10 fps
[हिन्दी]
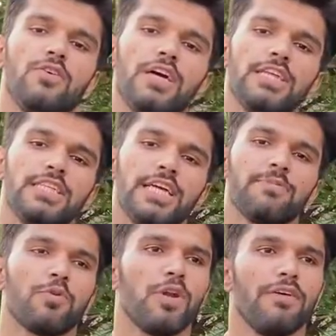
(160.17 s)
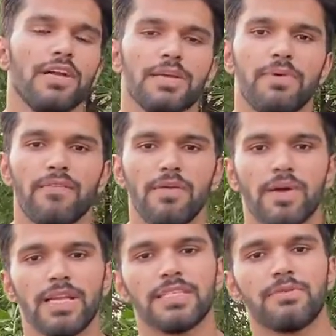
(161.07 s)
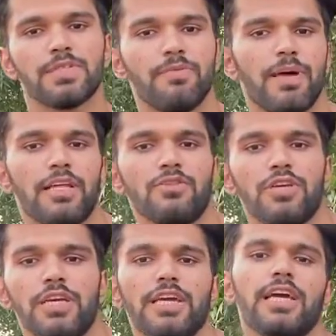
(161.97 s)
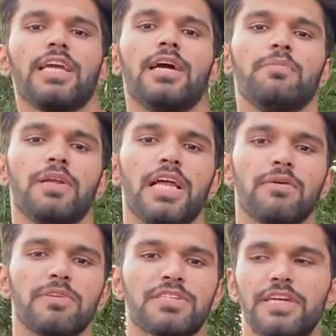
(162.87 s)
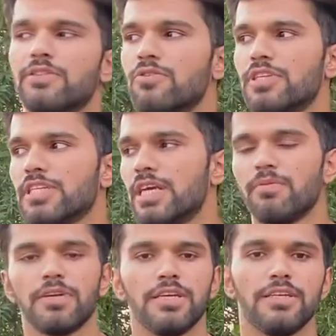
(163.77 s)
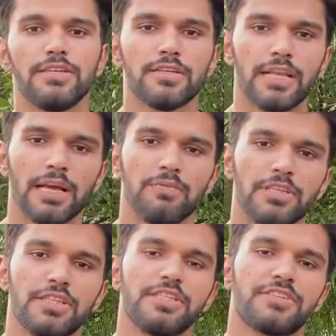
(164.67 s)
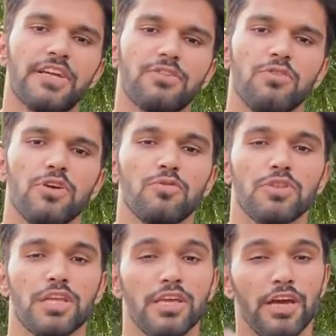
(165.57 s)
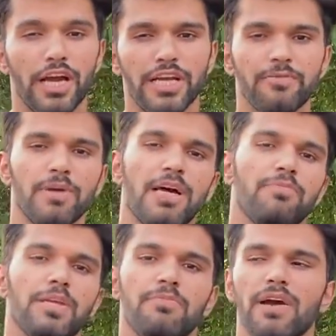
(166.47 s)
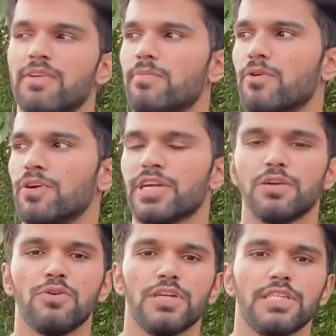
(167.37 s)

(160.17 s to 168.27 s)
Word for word: तो गाइज एक प्रो लेवल की बैकफ्लिप के लिए सबसे पहले तो ये है कि आपकी लेग में स्ट्रेंथ होनी चाहिए आपकी लेग में जितनी स्ट्रेंथ होगी उतनी ही हाइट पर आपकी बैकफ्लिप रोटेट होगी